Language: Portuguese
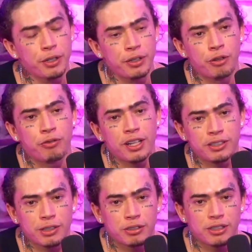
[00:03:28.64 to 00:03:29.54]
eu, falo
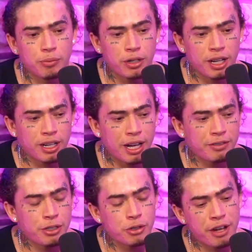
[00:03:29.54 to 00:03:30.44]
esse negócio da mulher
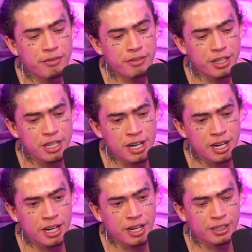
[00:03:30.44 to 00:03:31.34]
grávida e eu já vi que
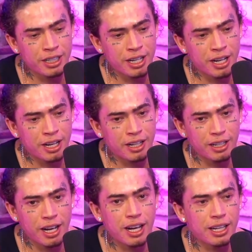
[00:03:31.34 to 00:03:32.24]
a, que
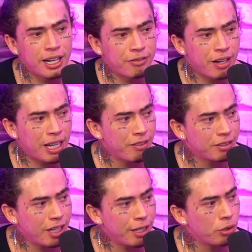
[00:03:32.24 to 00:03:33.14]
a, a galera falava
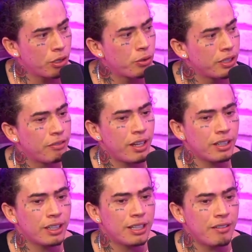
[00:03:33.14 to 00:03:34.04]
assim, ai, ah, toda coisa ele
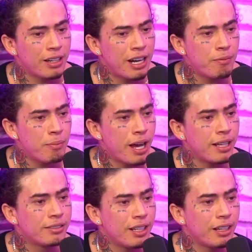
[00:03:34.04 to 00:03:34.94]
fala que ela estava grávida,
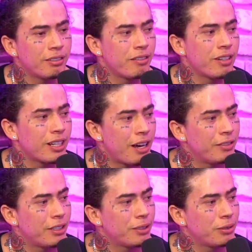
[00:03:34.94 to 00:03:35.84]
mas ela não estava
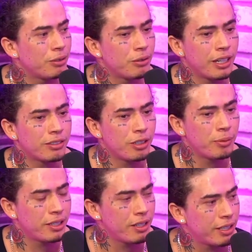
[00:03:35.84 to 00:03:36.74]
grávida o
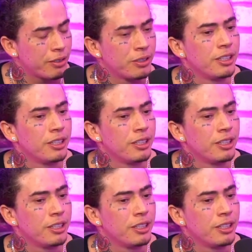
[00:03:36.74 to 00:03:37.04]
relacionamento inteiro.